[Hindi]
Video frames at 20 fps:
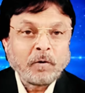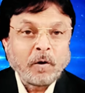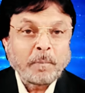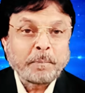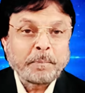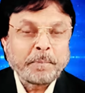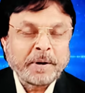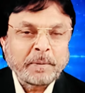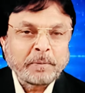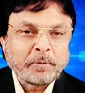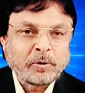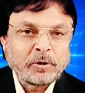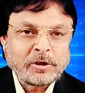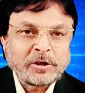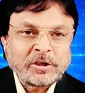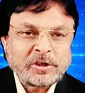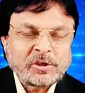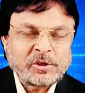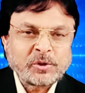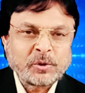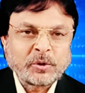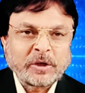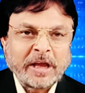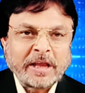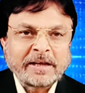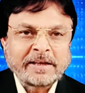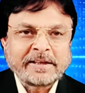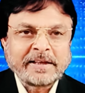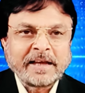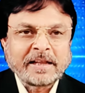प्रभु यीशु के
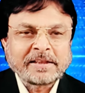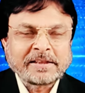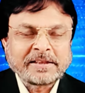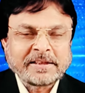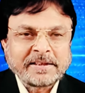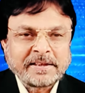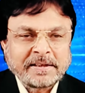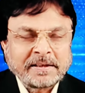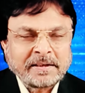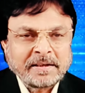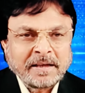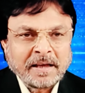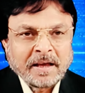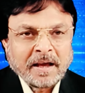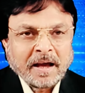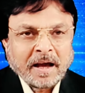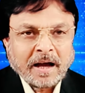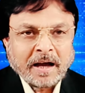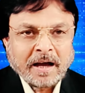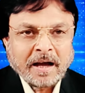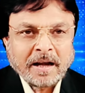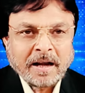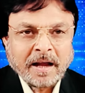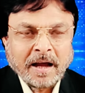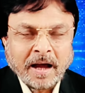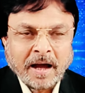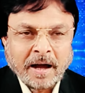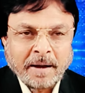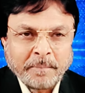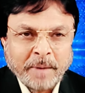लिए थी अगर
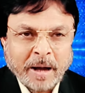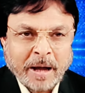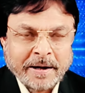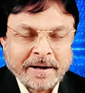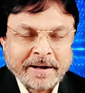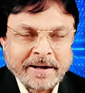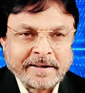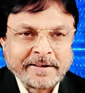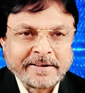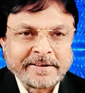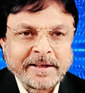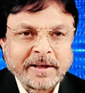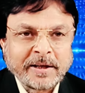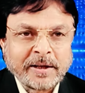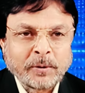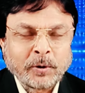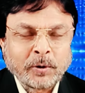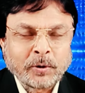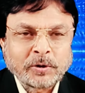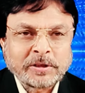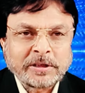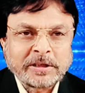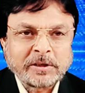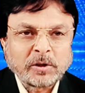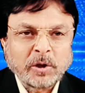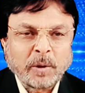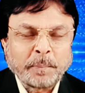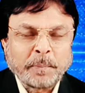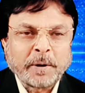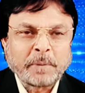हमारे लिए होती तो
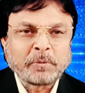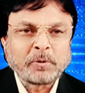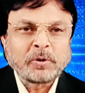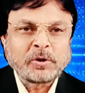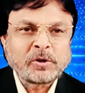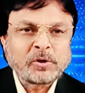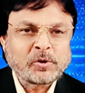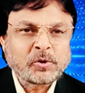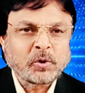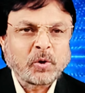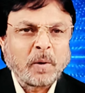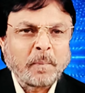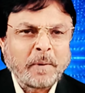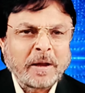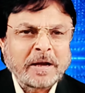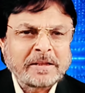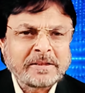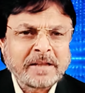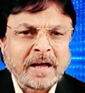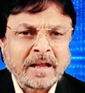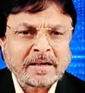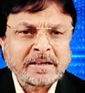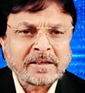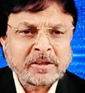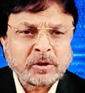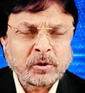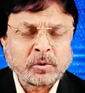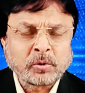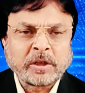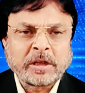प्रभु यीशु को बलिदान
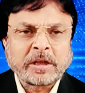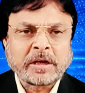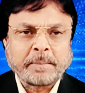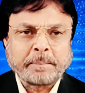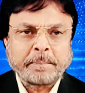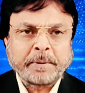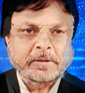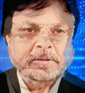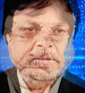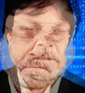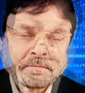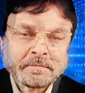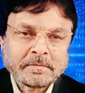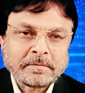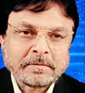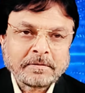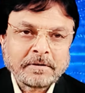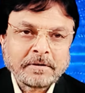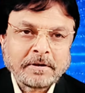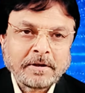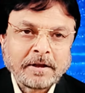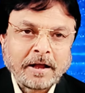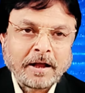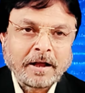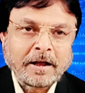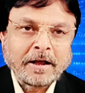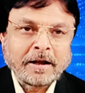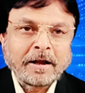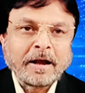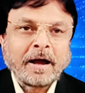क्यों देना पड़ता
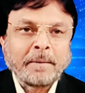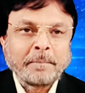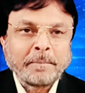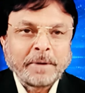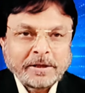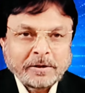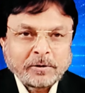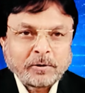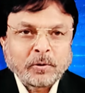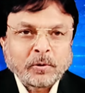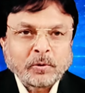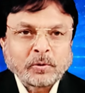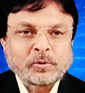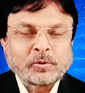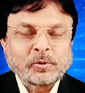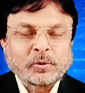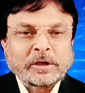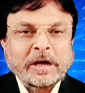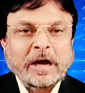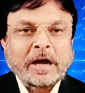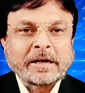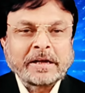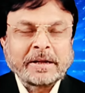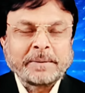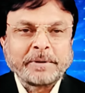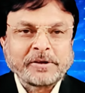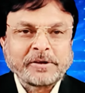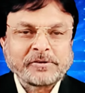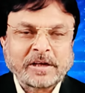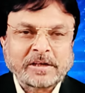अगर हम ही क्रूस उठाने में
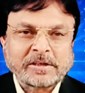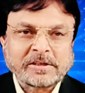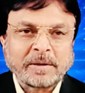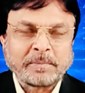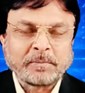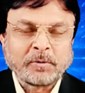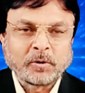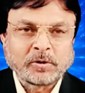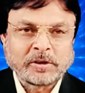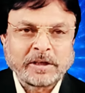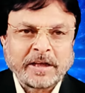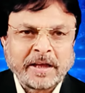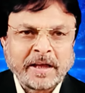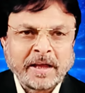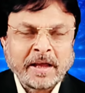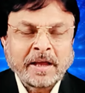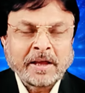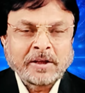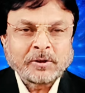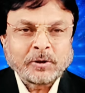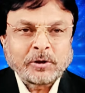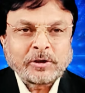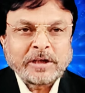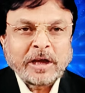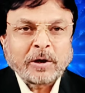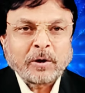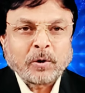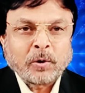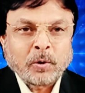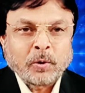सक्षम होते तो यह
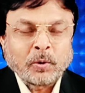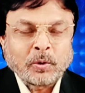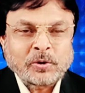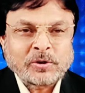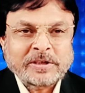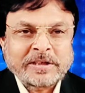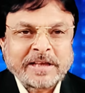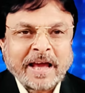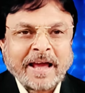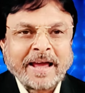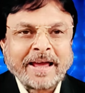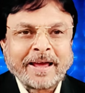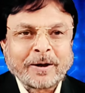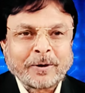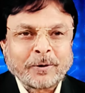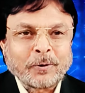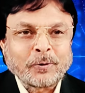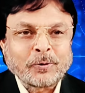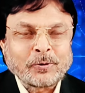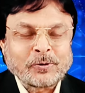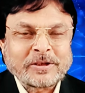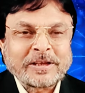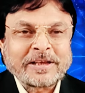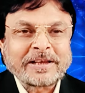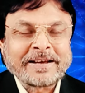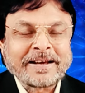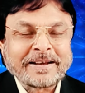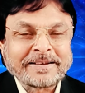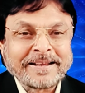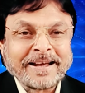क्रूस क्या है क्रूस की
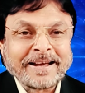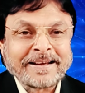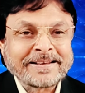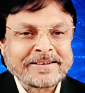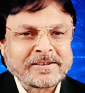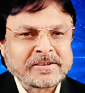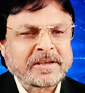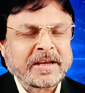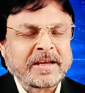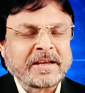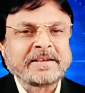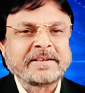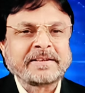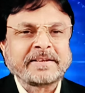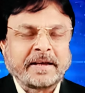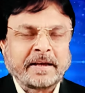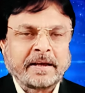कथा किसके लिए है